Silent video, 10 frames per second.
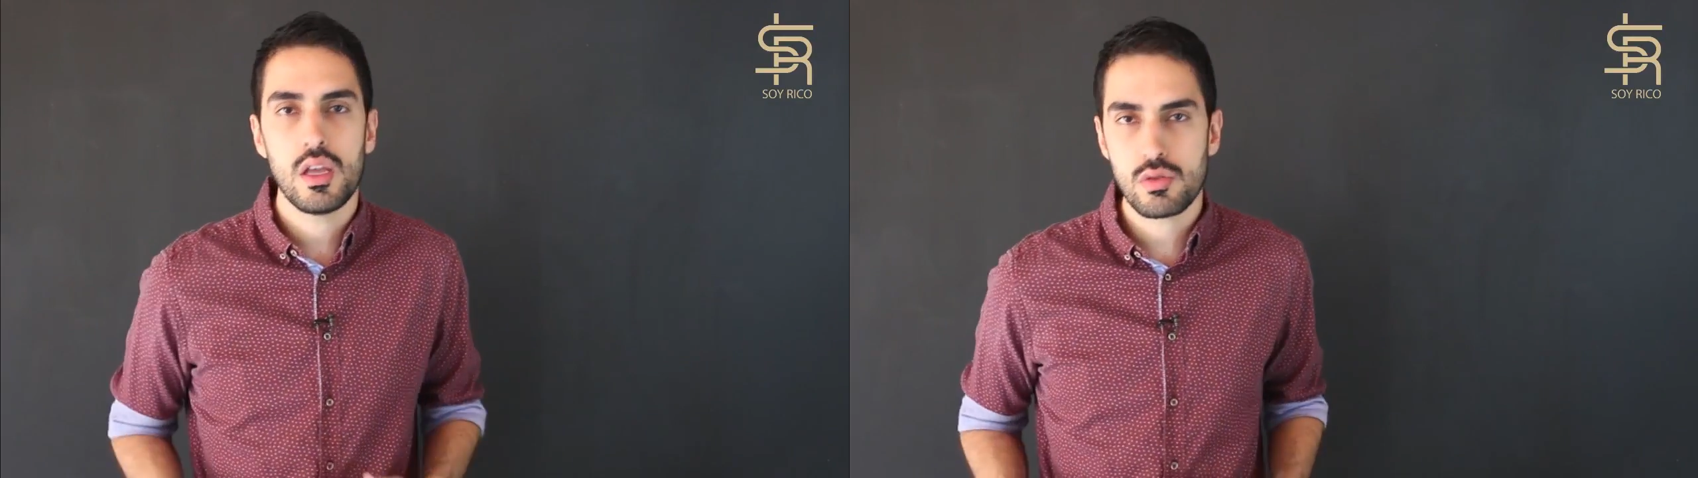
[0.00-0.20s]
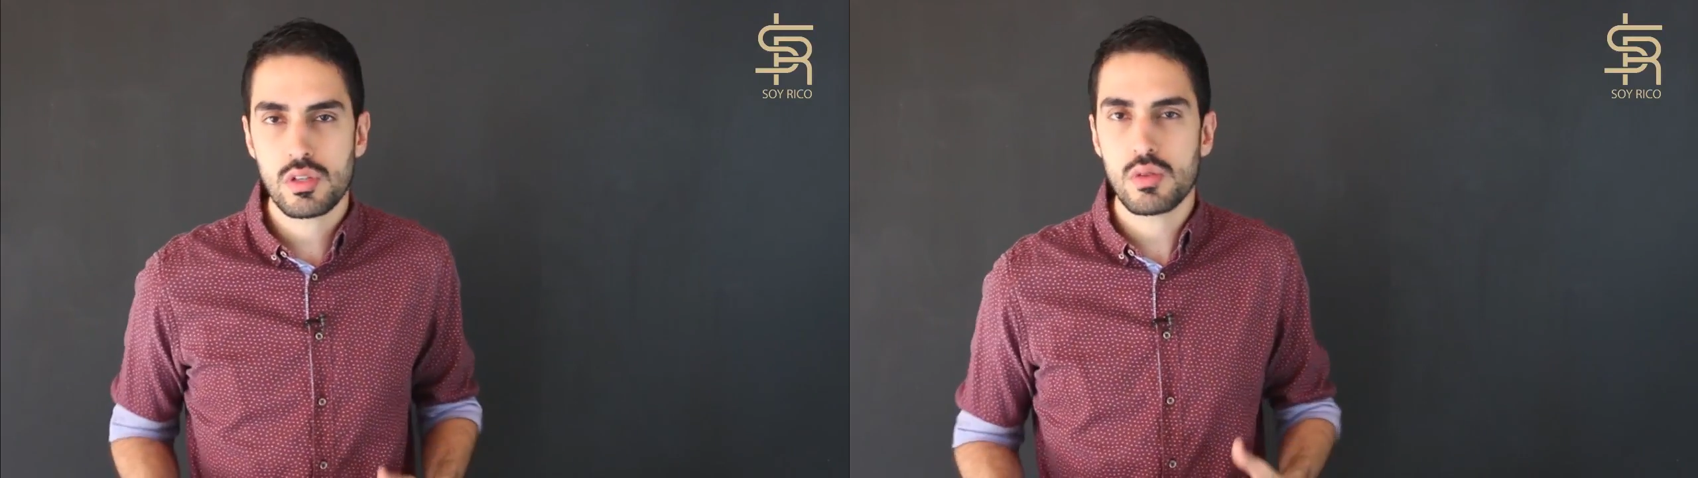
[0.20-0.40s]

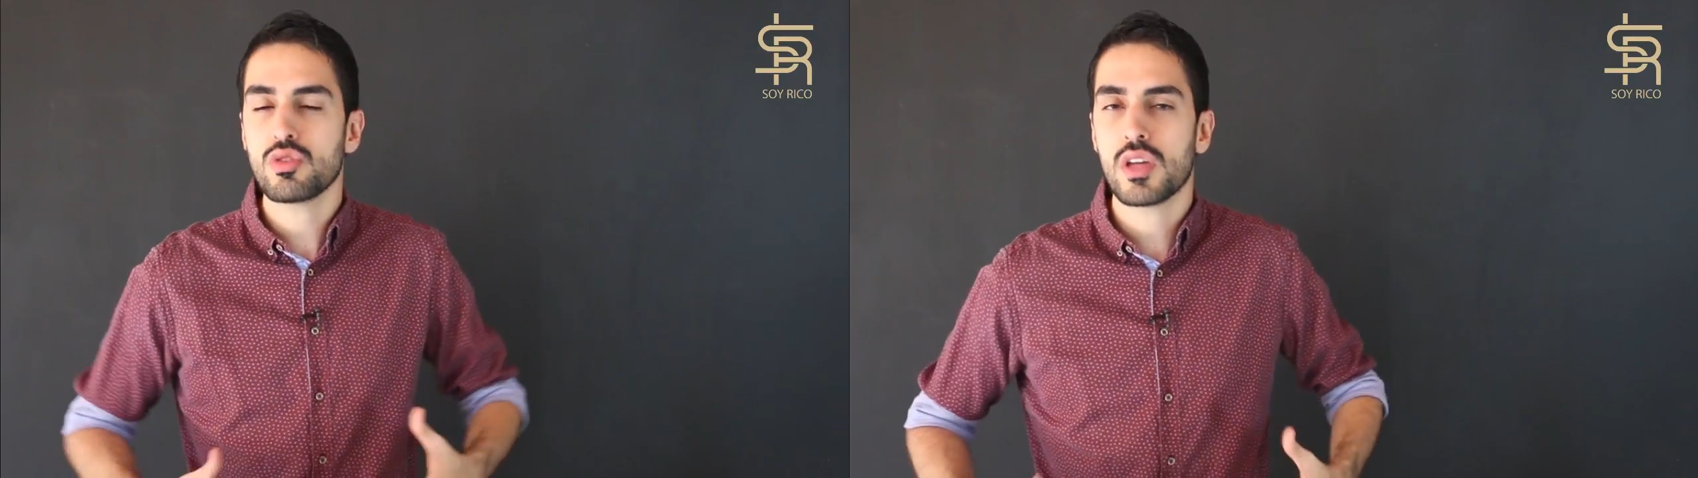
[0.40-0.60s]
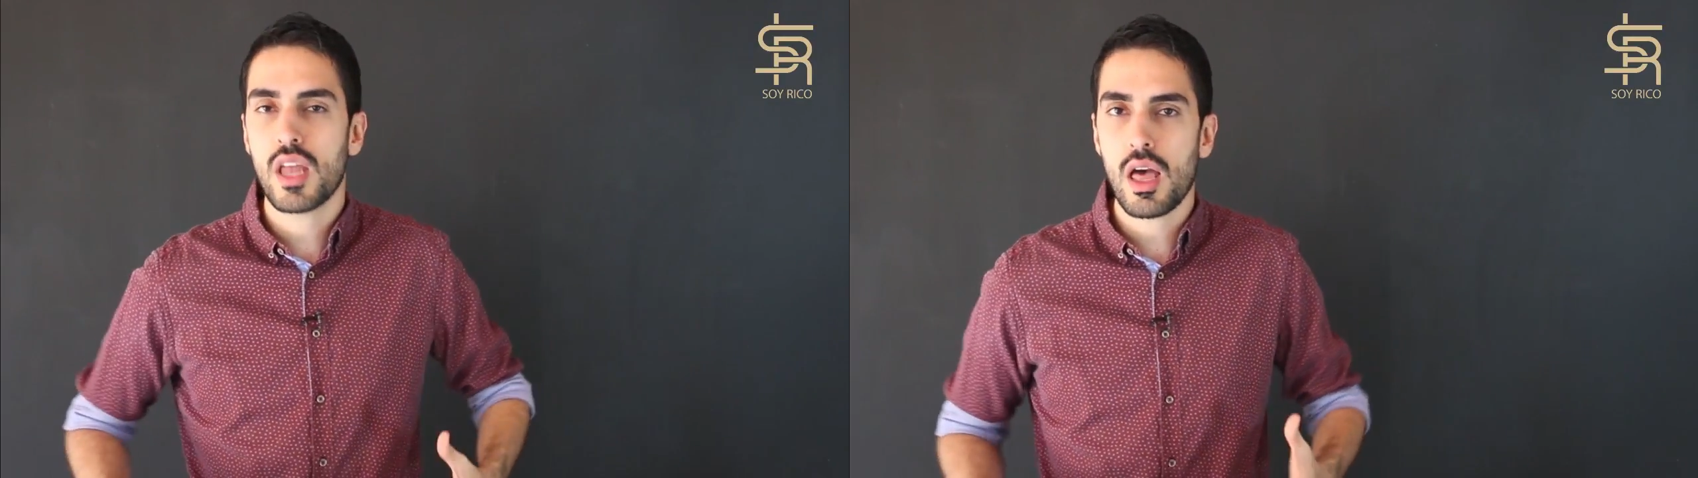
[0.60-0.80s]
Entonces
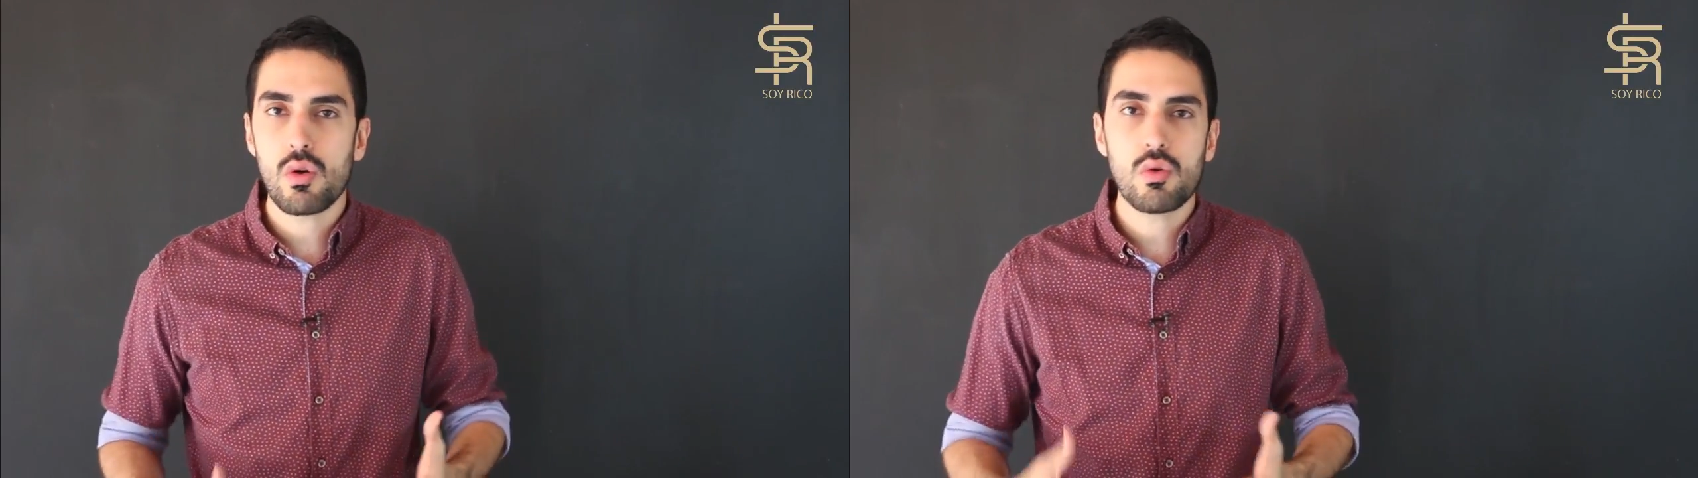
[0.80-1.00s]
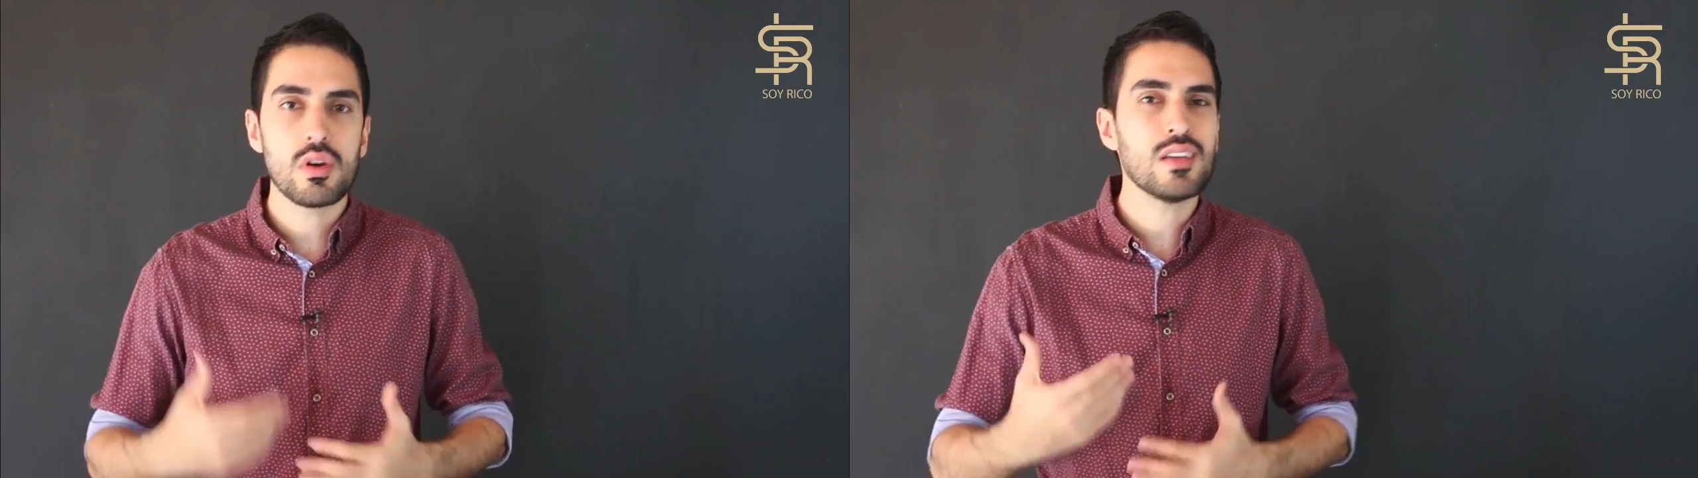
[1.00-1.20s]
hemos
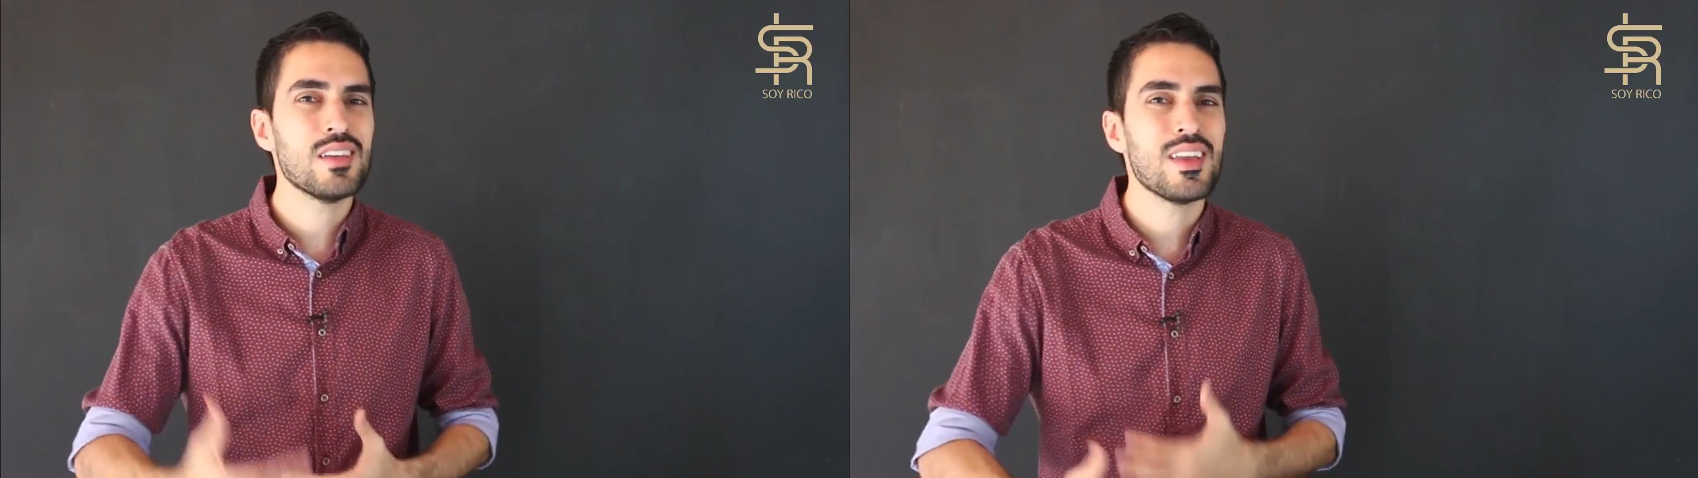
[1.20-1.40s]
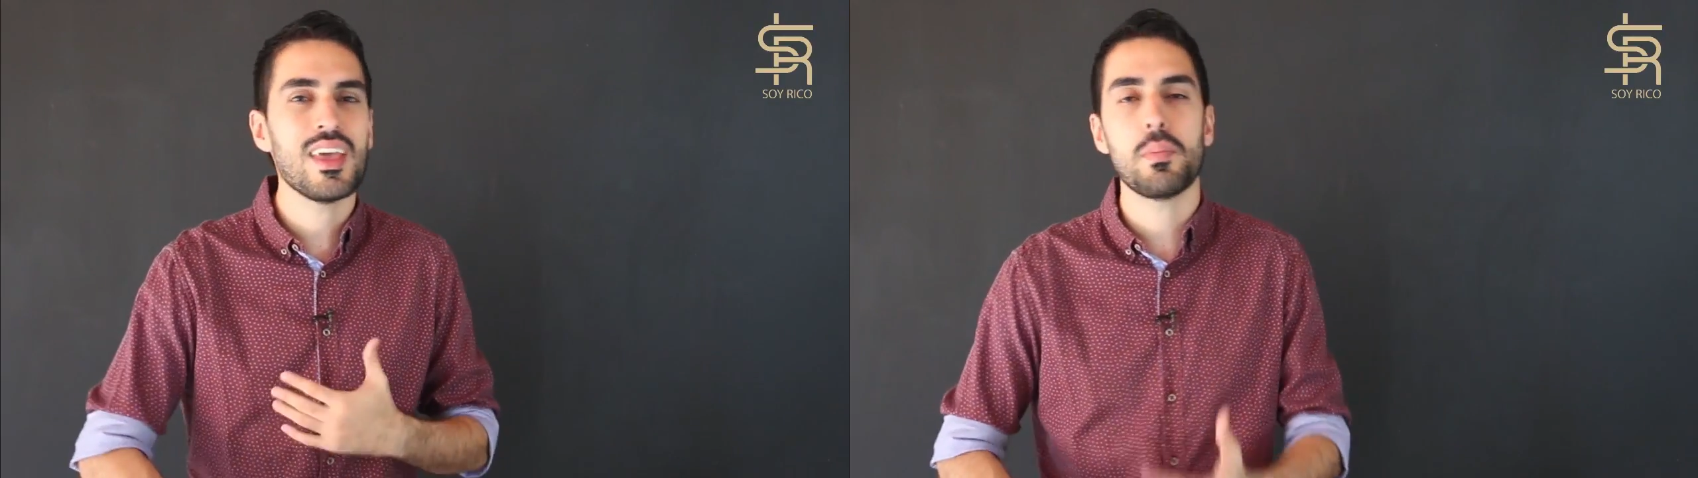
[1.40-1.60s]
creado una
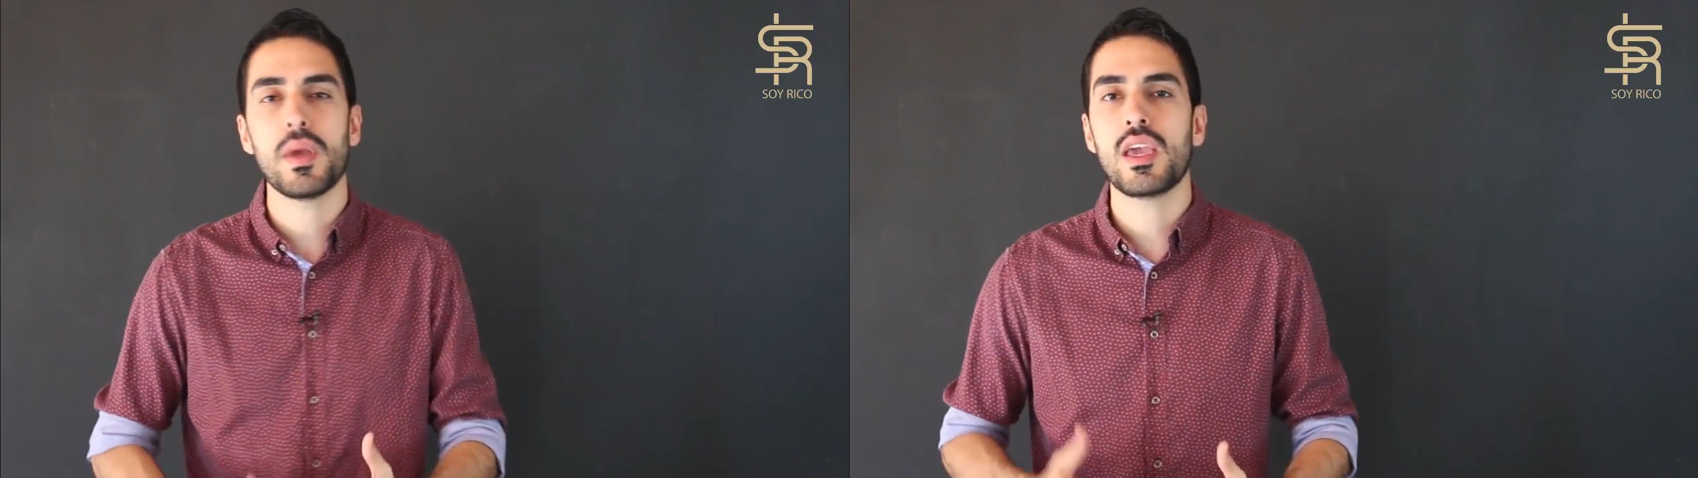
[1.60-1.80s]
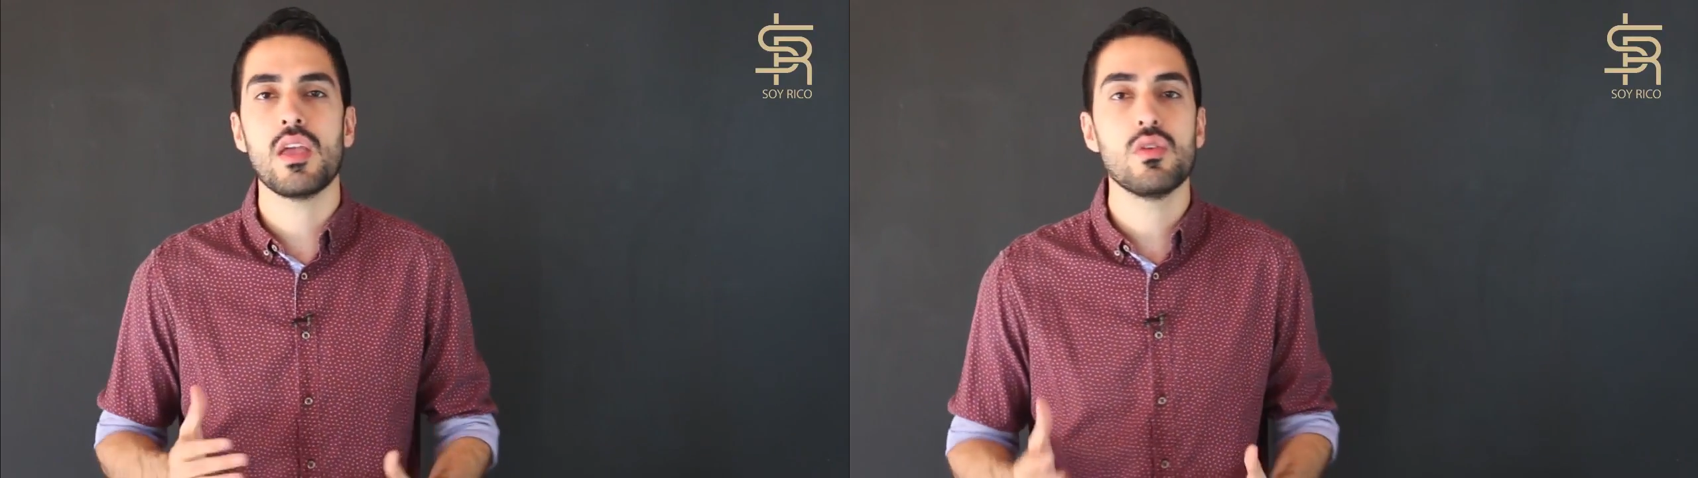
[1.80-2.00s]
serie de
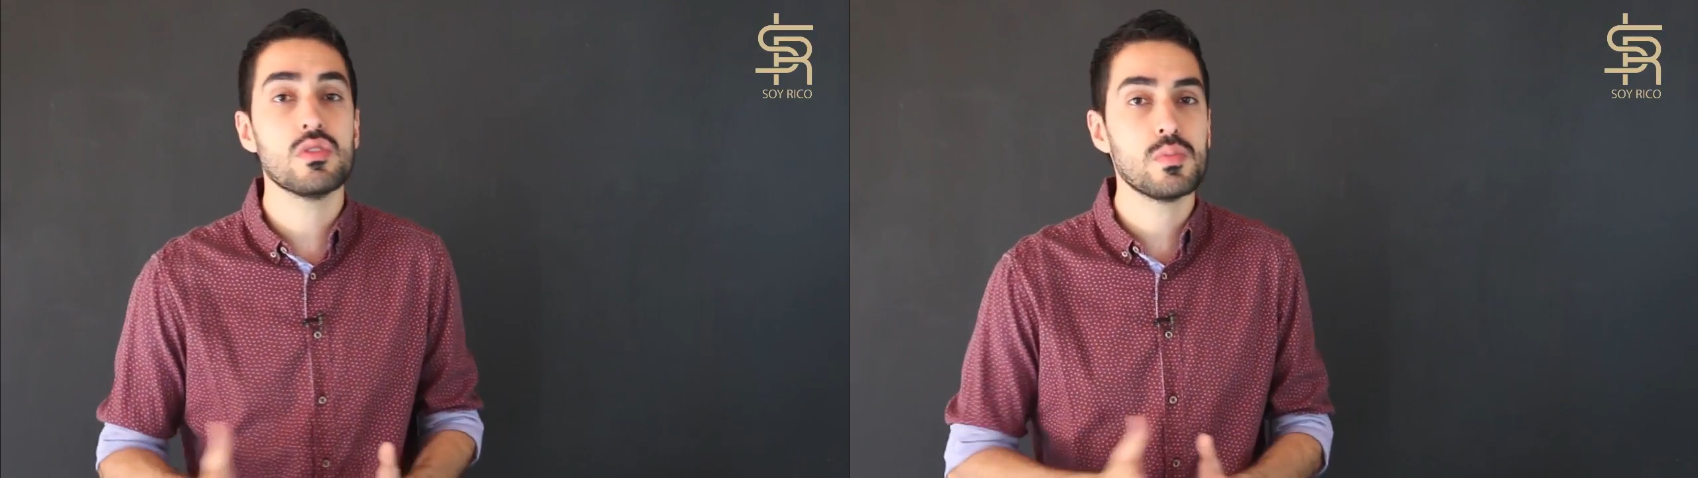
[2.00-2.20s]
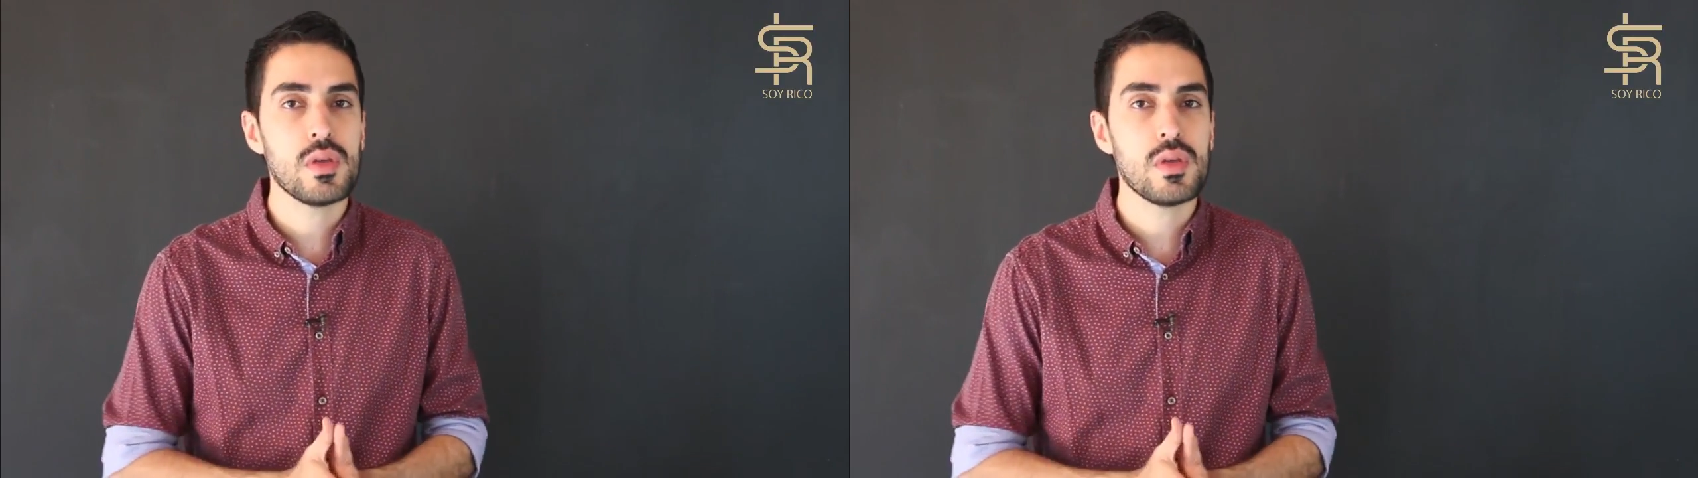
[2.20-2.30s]
pequeños